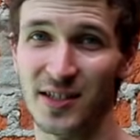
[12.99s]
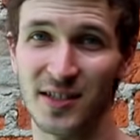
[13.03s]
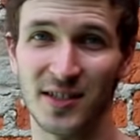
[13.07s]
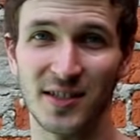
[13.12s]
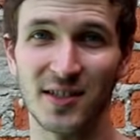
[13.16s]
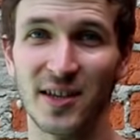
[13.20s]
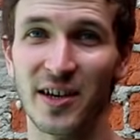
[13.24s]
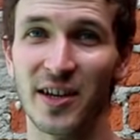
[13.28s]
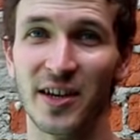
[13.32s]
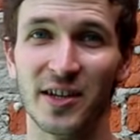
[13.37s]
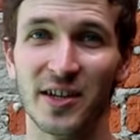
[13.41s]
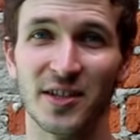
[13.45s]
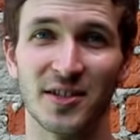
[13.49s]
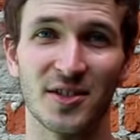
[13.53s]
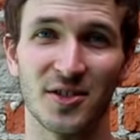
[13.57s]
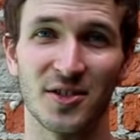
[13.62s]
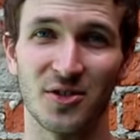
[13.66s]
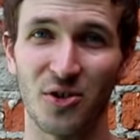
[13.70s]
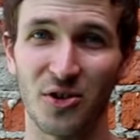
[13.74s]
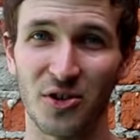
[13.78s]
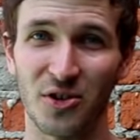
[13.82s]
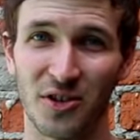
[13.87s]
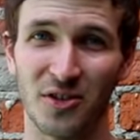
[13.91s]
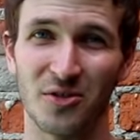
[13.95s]
из серии
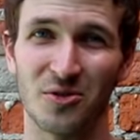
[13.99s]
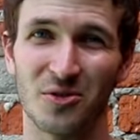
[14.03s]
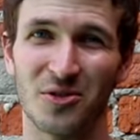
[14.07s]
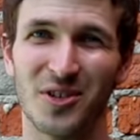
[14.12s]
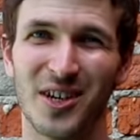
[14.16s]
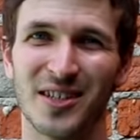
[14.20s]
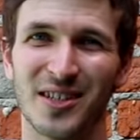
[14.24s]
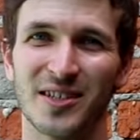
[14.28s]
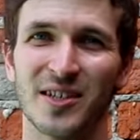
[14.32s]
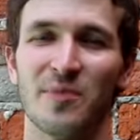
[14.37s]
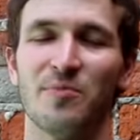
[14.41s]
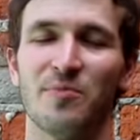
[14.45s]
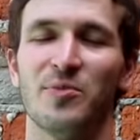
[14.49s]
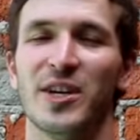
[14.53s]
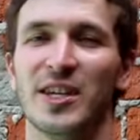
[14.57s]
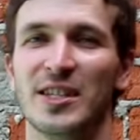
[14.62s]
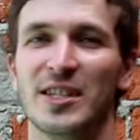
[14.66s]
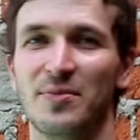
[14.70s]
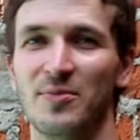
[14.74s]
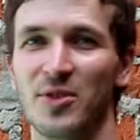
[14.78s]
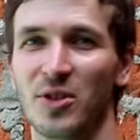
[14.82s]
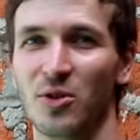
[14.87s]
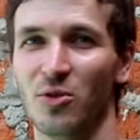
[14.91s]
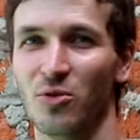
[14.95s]
«Стойка на руках за
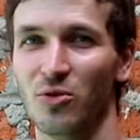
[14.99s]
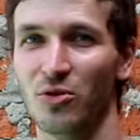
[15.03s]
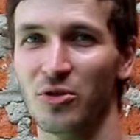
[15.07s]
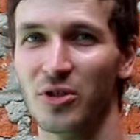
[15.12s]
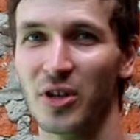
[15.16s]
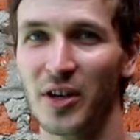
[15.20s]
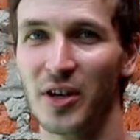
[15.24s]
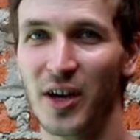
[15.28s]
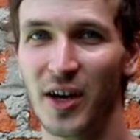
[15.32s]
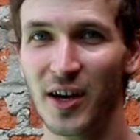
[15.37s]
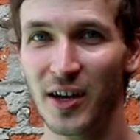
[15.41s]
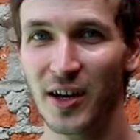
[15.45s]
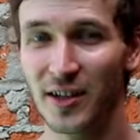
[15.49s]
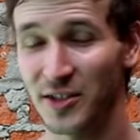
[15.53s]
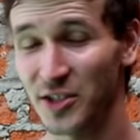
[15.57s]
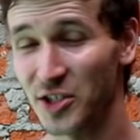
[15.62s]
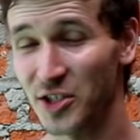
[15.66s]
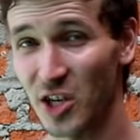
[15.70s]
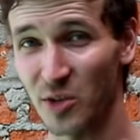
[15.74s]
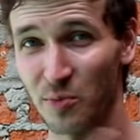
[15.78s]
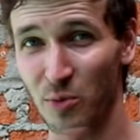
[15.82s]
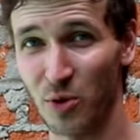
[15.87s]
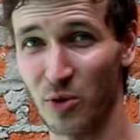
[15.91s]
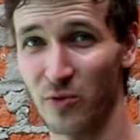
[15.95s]
5 минут»,
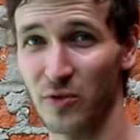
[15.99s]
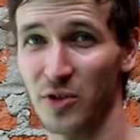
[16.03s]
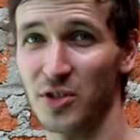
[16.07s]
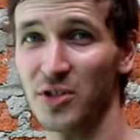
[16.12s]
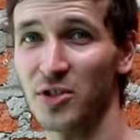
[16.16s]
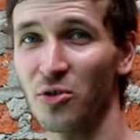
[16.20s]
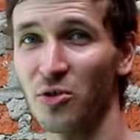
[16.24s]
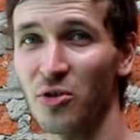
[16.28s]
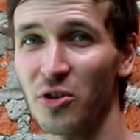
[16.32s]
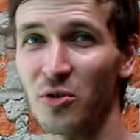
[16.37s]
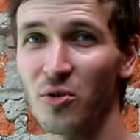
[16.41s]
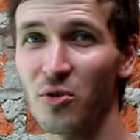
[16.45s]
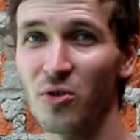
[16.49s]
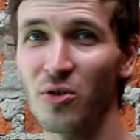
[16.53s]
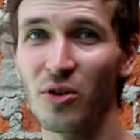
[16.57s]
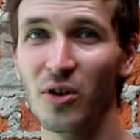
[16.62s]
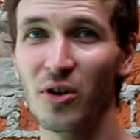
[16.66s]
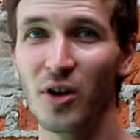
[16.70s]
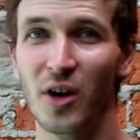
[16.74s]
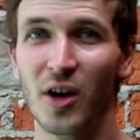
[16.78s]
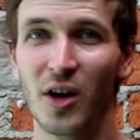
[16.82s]
начинают пробовать стойку,